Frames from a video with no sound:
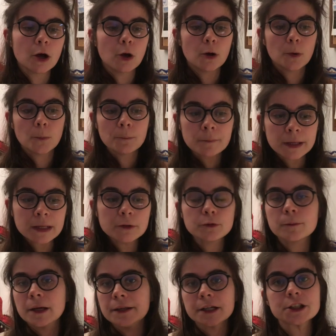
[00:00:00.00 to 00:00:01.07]
euh, mais
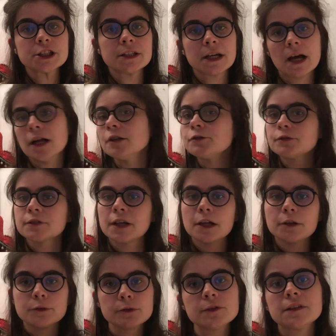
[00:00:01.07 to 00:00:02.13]
de manière générale, ce
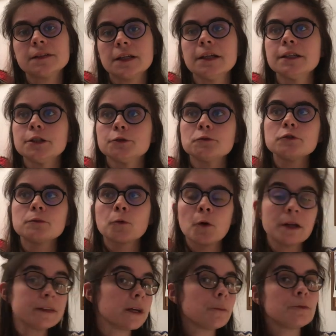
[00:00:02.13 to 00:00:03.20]
sera deux essais qui juste m'ont
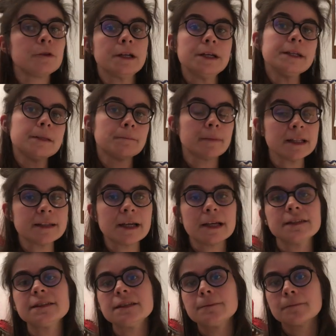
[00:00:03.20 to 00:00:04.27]
interpellé, qui
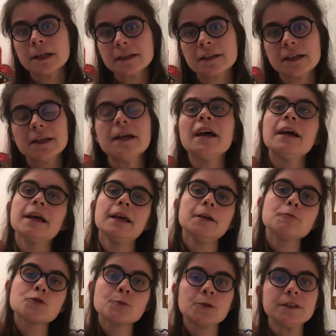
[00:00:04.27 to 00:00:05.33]
m'intéressent, qui m'intriguent et
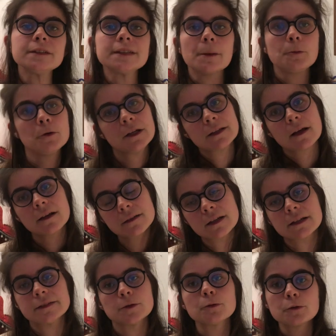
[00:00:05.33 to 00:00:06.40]
où je me dis que ça peut être
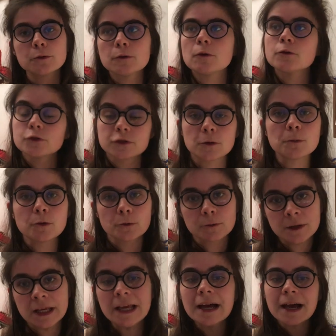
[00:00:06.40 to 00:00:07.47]
intéressant que ensemble
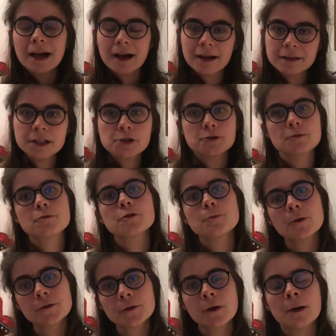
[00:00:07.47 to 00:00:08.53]
on ait un échange
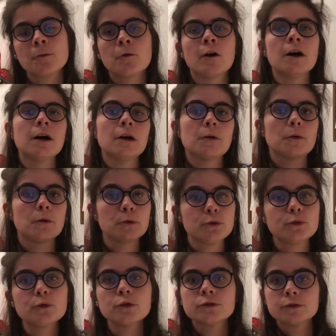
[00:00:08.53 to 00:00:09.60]
pendant un mois euh,
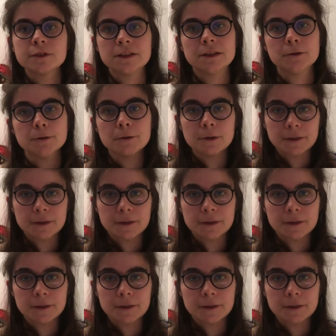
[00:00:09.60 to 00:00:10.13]
autour de ces deux